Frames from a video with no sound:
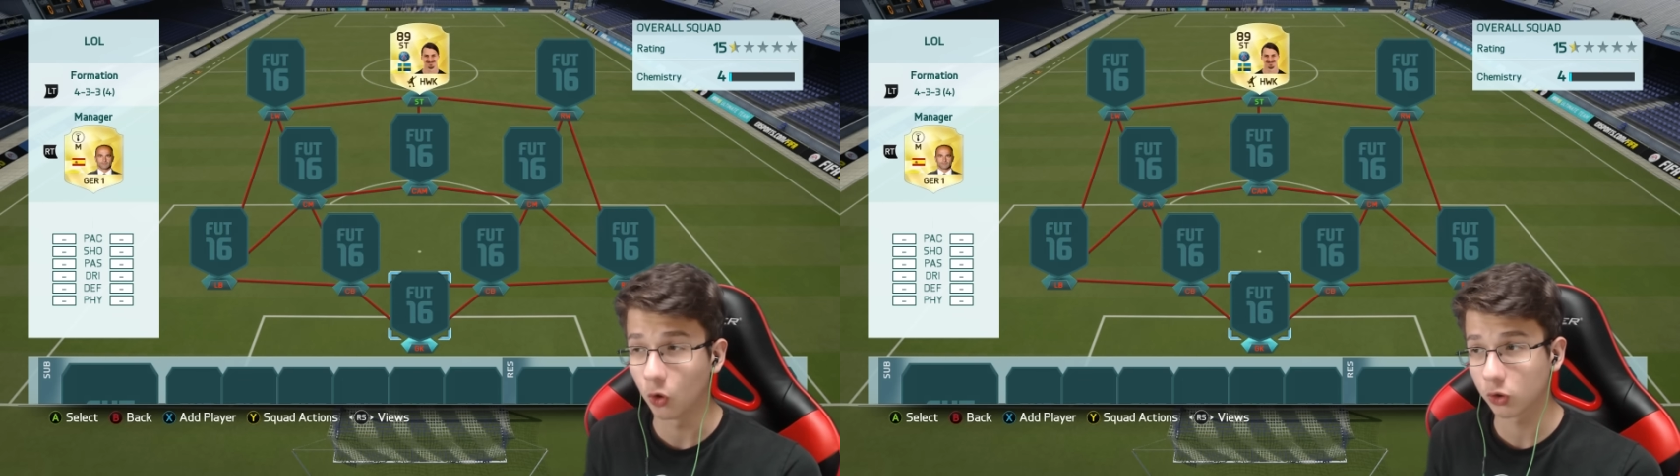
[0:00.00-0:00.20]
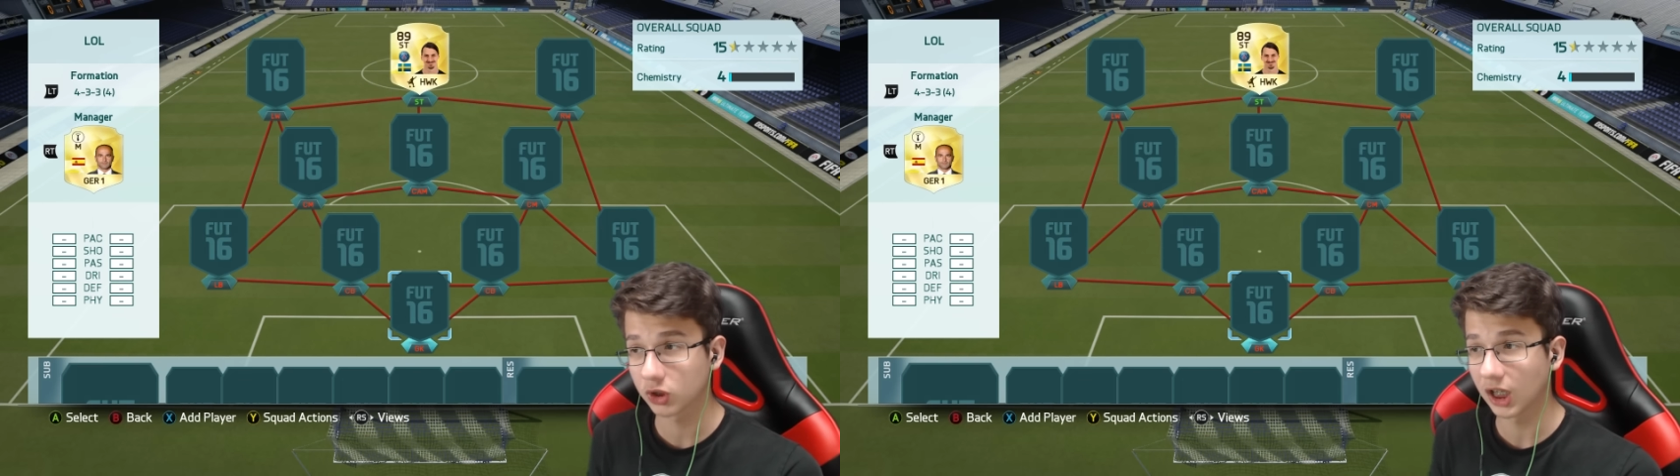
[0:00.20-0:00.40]

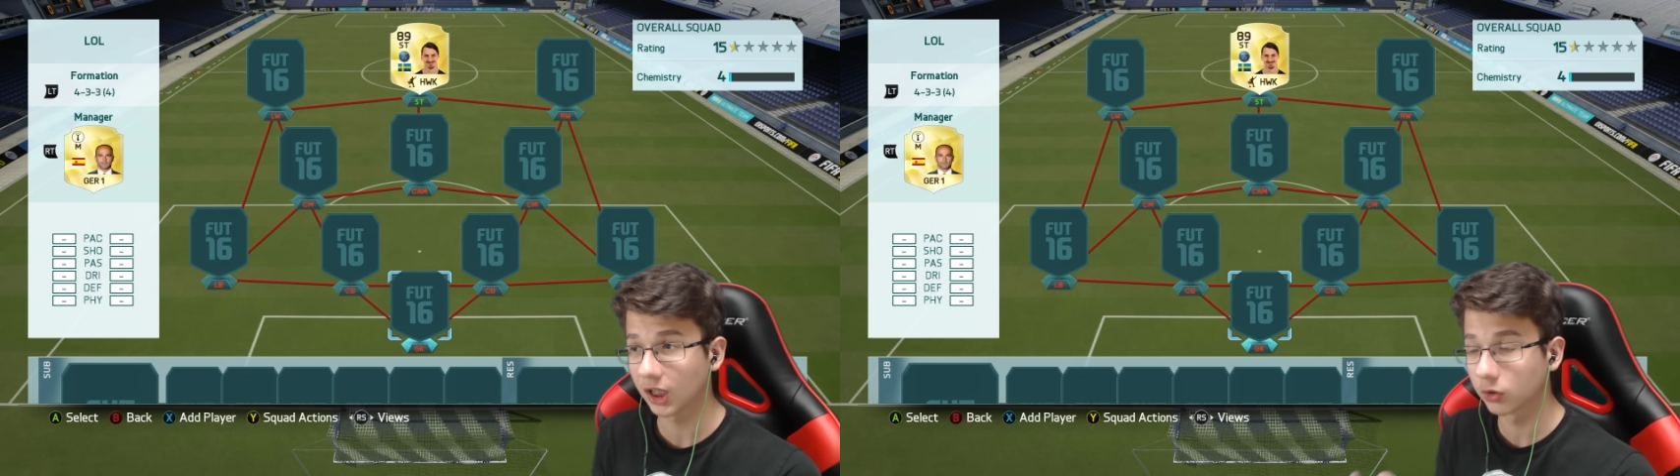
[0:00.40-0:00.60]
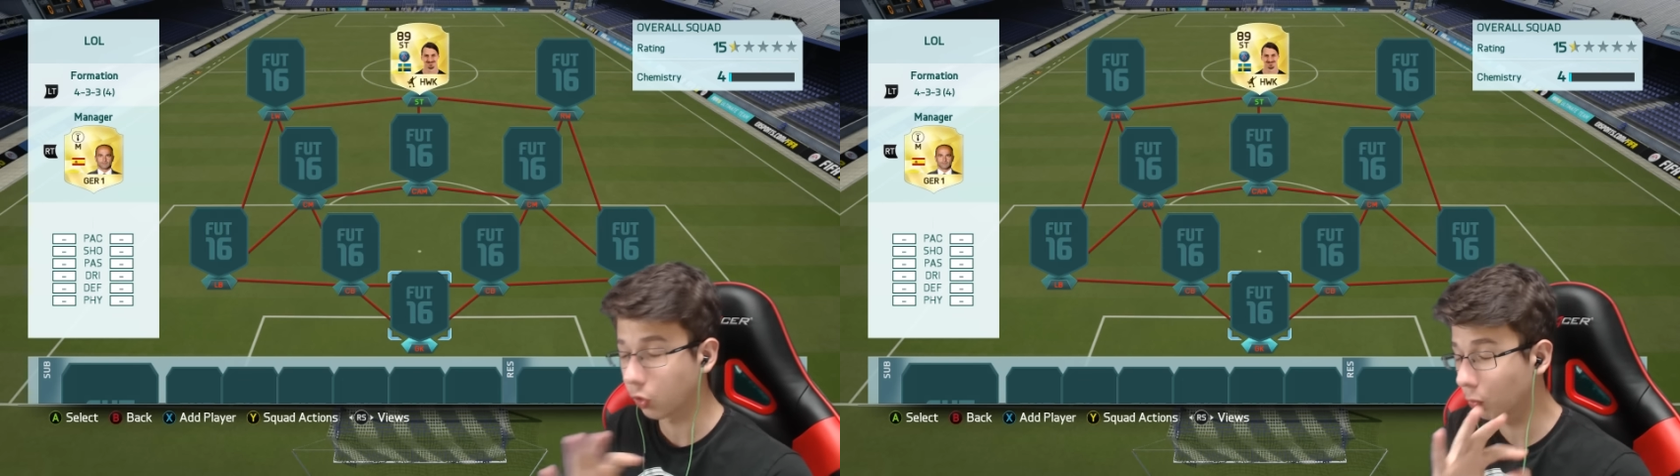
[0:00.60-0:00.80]

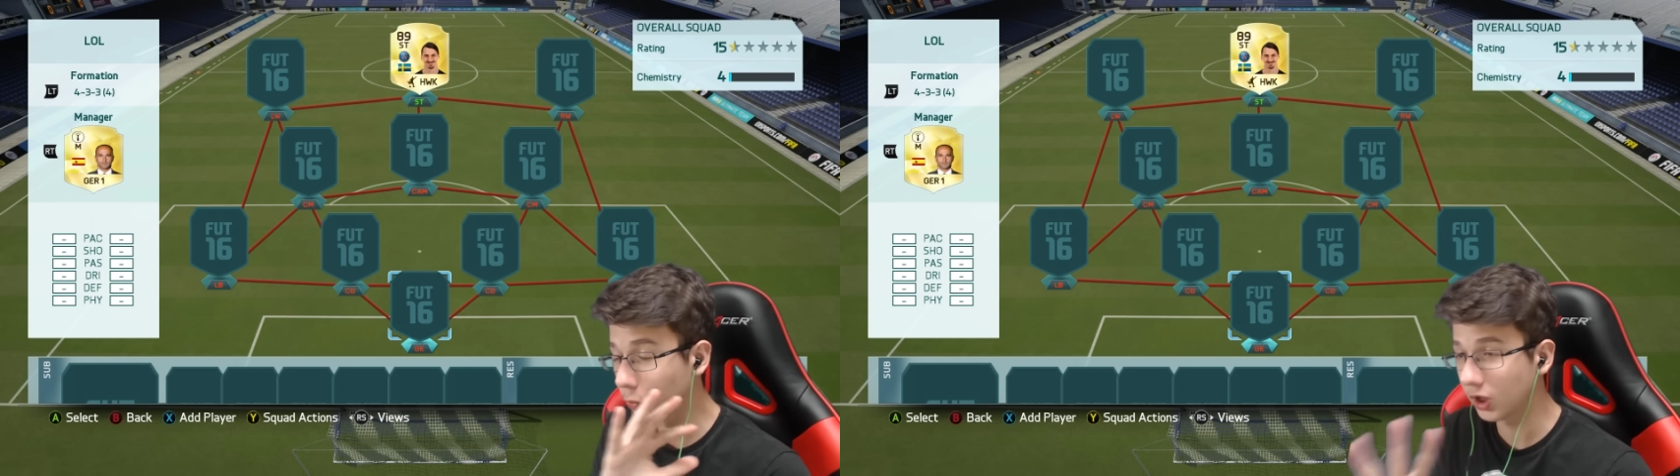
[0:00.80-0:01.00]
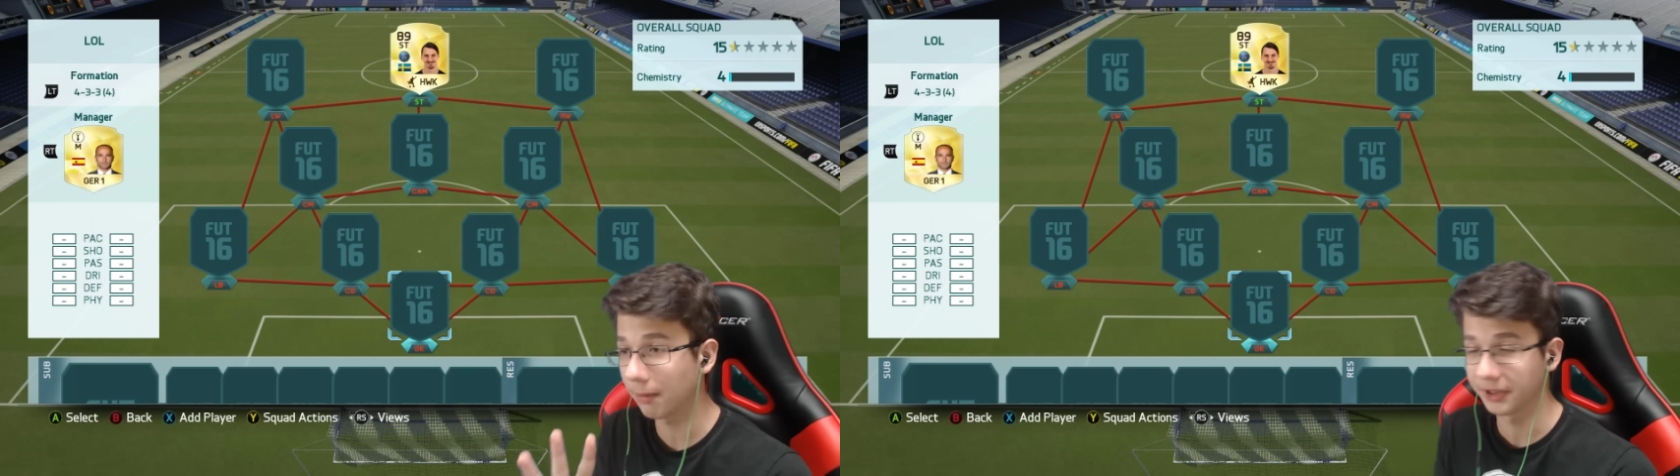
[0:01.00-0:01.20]
oyuncularla çok
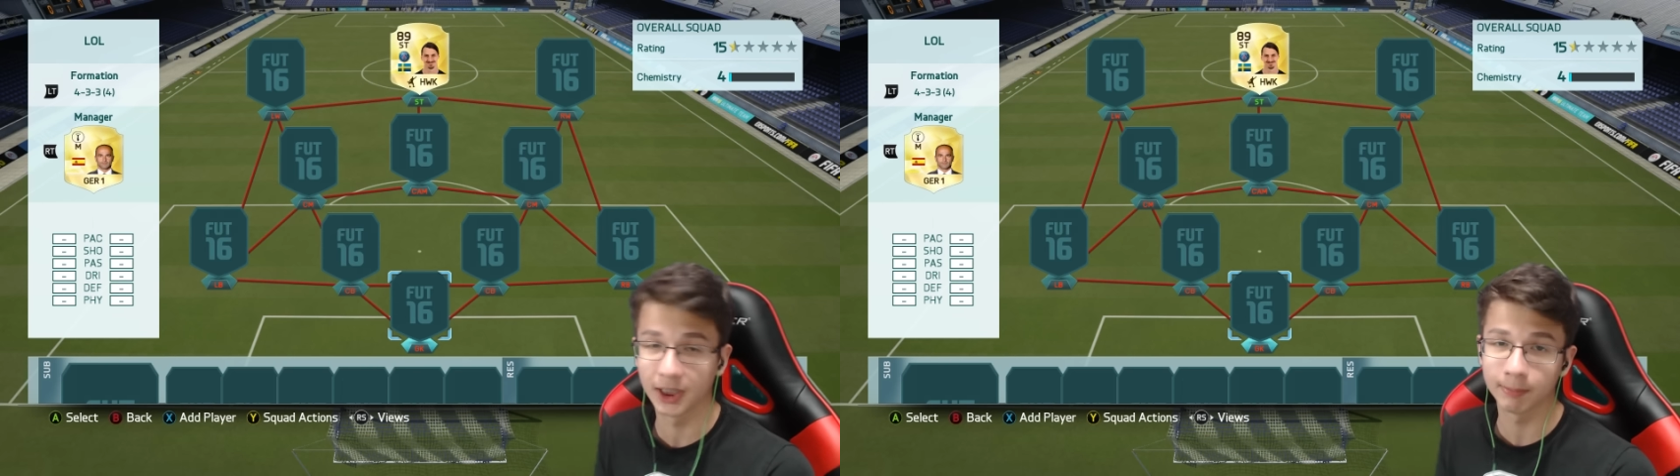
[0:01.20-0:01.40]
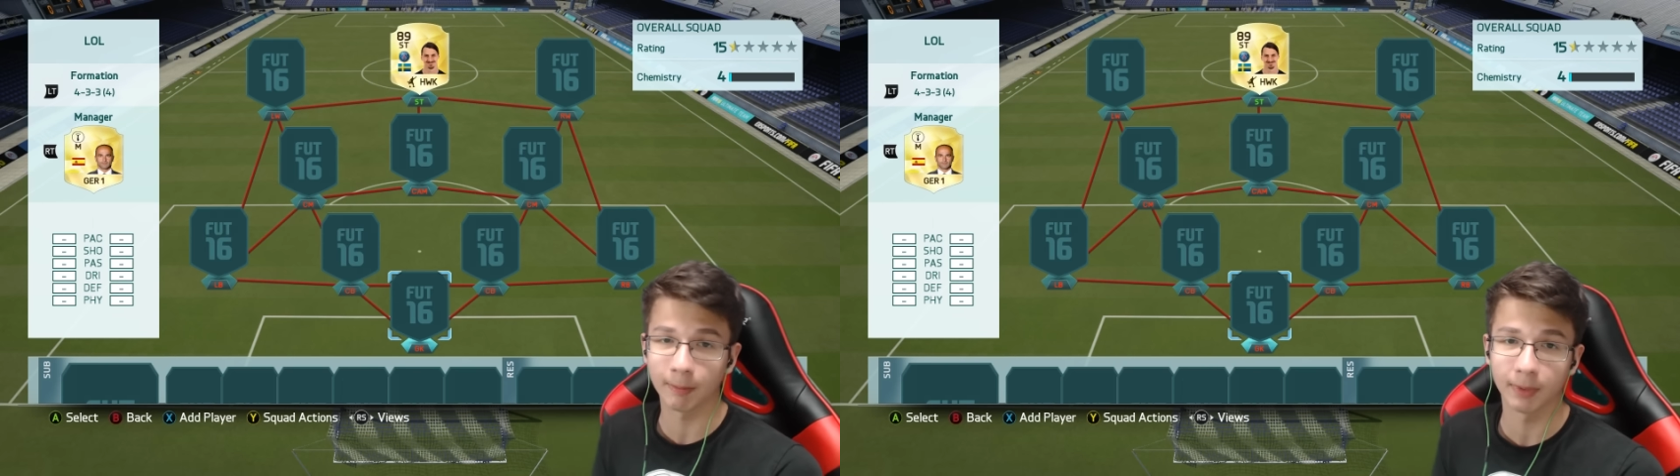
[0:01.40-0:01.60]
güzel bir
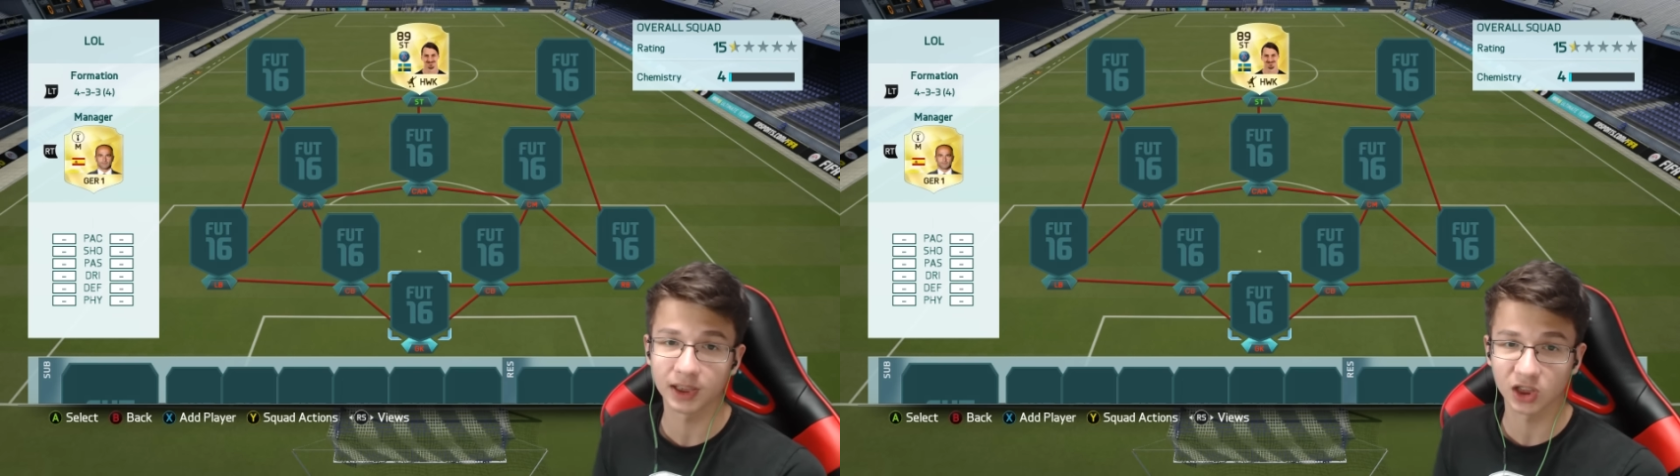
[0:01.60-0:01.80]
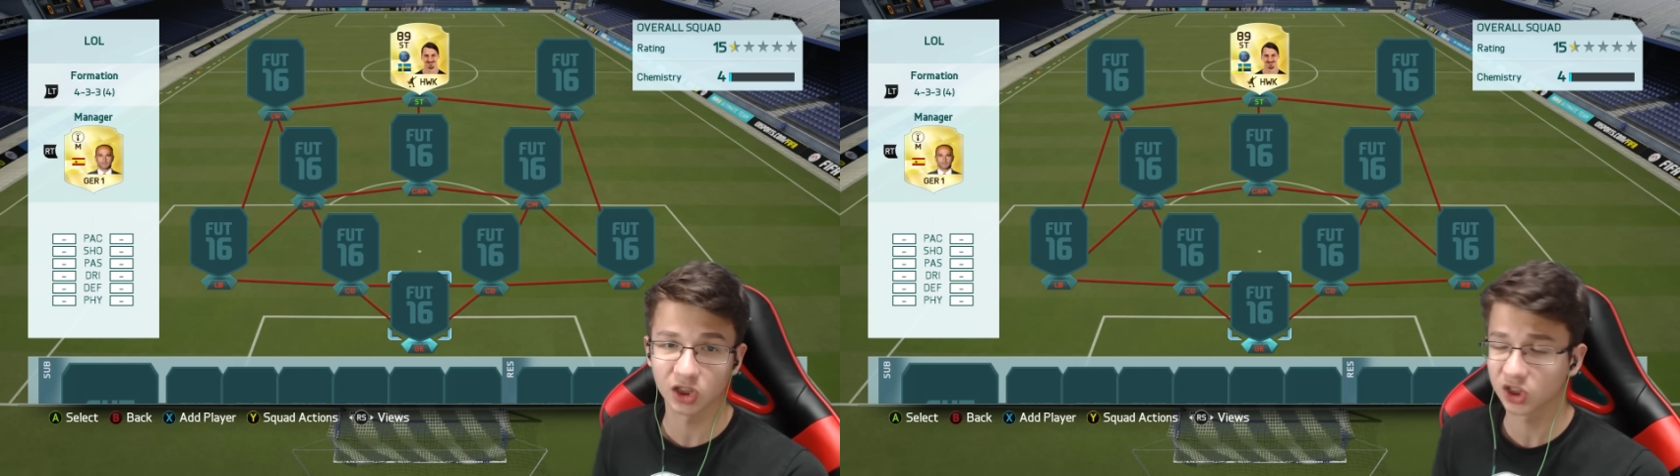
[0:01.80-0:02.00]
takım
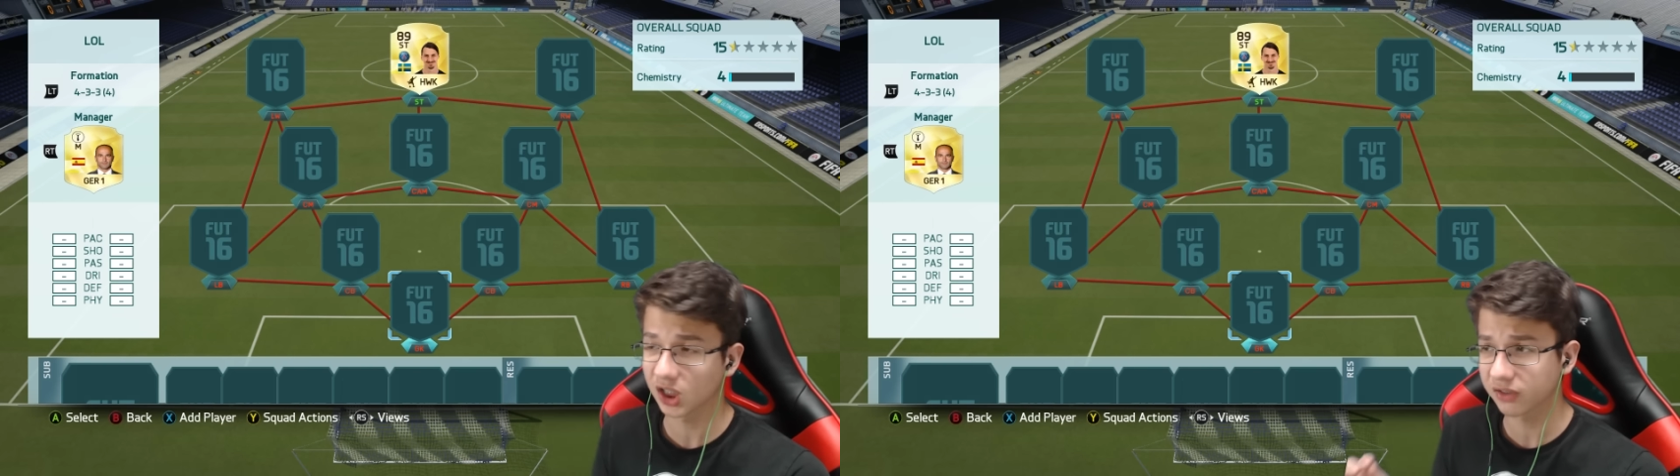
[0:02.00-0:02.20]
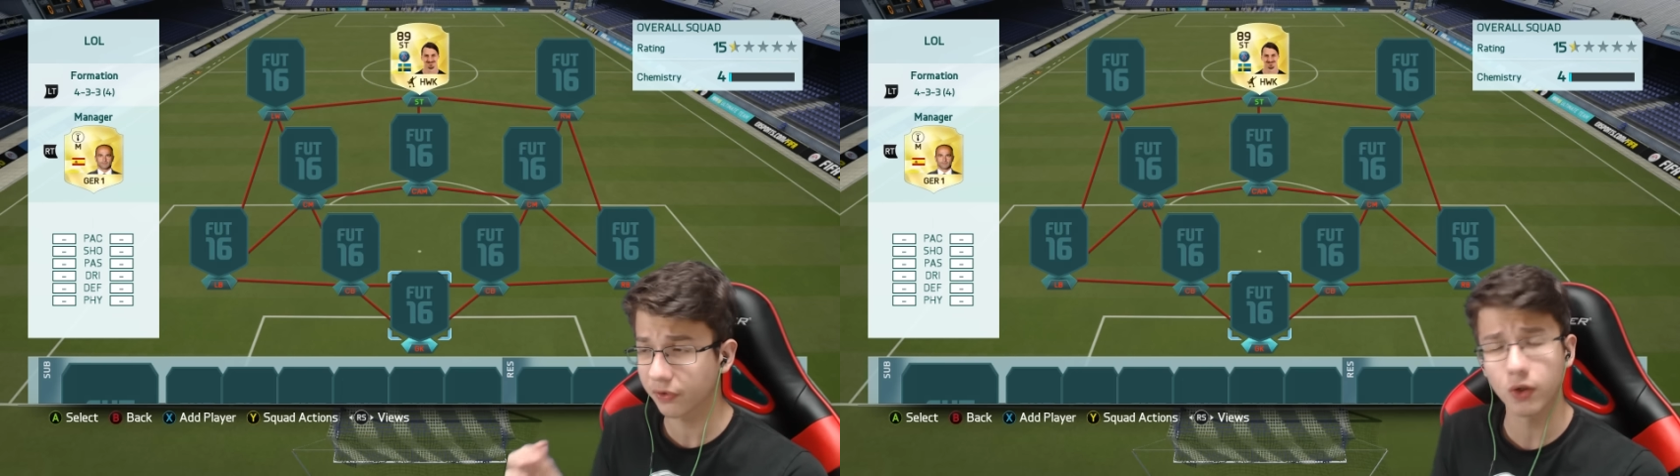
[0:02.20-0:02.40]
yapmaya çalışacağız.